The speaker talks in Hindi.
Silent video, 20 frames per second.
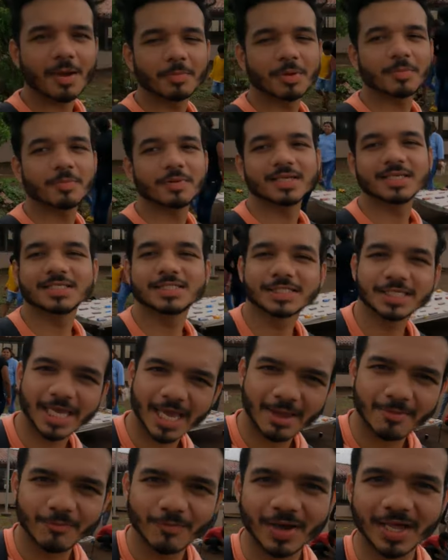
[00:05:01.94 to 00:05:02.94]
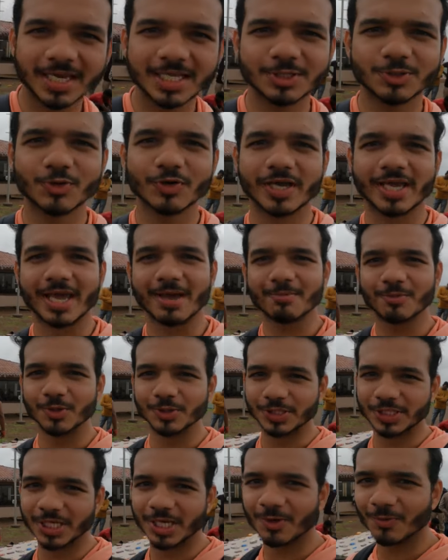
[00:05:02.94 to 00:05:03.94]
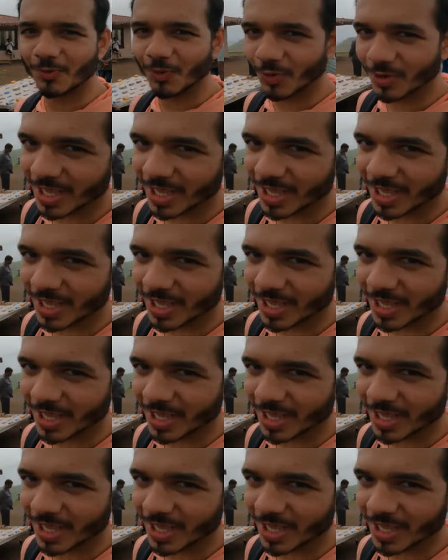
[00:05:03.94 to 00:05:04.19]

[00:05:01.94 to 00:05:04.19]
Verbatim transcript: यहाँ पे भी स्कैम वाली जो गेम होती है